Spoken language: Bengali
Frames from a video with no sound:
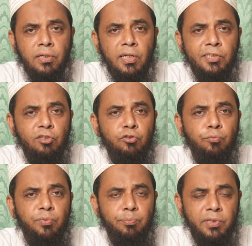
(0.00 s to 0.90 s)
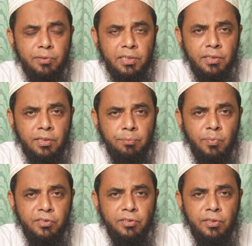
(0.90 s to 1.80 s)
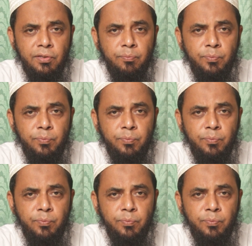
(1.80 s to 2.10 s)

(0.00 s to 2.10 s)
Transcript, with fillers: হেটারোট্রপিক ব্যাকটেরিয়া ব্যাকটেরিয়া